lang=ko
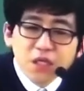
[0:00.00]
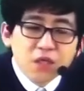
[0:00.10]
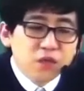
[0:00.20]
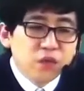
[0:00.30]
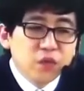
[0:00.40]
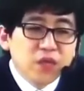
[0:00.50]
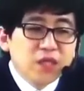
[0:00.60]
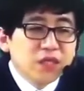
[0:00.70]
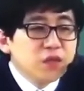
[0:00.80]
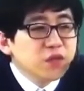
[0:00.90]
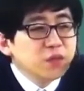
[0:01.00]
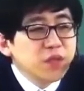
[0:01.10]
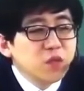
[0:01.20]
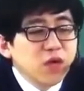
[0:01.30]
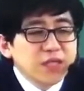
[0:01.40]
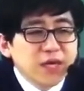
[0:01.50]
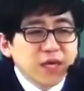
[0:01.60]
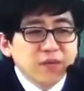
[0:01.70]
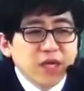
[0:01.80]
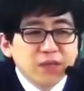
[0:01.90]
소송 당사자로서의 피고가
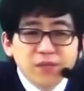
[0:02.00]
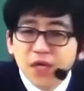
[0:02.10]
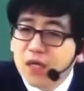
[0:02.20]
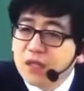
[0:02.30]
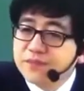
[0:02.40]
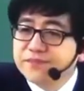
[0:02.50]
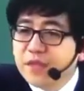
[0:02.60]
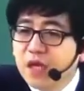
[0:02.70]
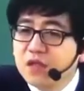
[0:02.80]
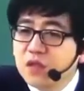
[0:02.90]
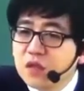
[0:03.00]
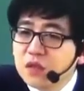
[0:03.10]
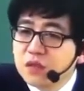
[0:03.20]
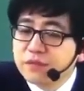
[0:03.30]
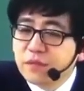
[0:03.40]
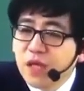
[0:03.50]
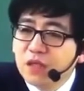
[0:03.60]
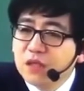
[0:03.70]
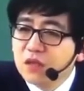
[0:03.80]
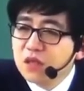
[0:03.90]
사람이 아닙니다. 행정청은
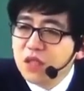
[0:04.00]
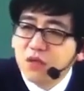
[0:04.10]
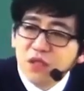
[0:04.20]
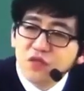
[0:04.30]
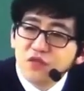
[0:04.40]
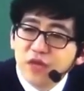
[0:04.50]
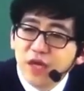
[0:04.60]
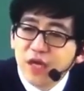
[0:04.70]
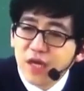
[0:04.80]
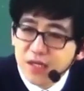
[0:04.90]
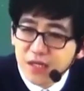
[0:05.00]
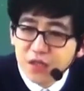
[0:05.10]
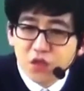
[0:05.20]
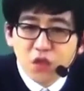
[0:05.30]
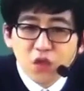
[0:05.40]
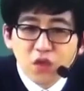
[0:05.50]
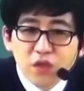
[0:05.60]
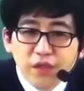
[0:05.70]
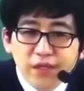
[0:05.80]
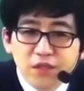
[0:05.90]
행정기관 중에 하나이죠.
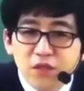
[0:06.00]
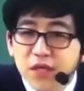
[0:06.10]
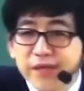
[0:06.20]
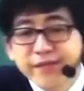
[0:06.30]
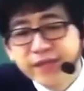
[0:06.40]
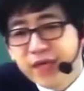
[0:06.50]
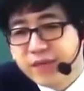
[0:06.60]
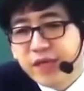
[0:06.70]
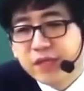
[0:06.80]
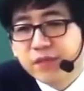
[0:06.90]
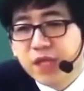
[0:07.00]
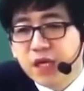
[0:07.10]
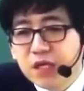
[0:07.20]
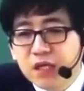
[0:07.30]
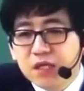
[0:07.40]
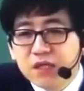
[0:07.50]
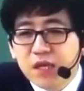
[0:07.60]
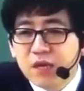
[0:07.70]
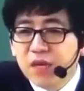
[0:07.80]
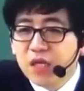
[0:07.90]
행정기관은 사람이 아닙니다.
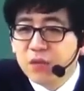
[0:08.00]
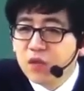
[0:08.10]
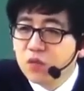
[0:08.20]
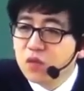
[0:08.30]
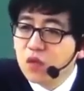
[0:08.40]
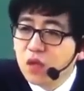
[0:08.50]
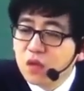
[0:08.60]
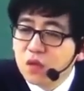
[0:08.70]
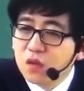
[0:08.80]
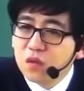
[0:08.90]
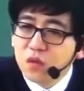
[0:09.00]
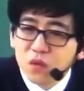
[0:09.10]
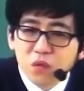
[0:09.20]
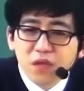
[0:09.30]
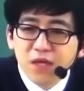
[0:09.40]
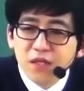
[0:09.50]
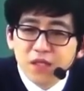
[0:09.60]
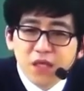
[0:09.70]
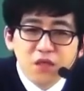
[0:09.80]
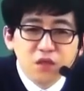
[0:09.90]
사람이 아님에도 불구하고 소송
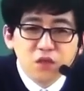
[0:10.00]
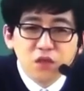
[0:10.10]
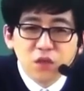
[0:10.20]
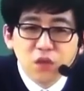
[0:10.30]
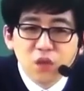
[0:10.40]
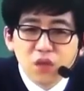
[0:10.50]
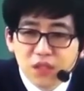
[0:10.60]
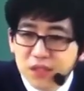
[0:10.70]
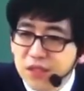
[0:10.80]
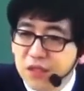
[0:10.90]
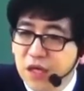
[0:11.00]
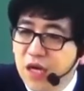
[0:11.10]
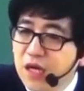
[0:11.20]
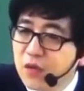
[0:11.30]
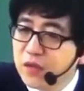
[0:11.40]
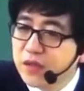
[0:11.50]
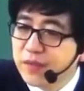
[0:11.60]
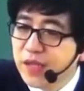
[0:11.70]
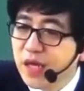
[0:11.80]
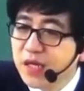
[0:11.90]
당사자가 될 수 있도록 인정을 하고
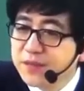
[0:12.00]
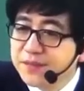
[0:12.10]
있습니다.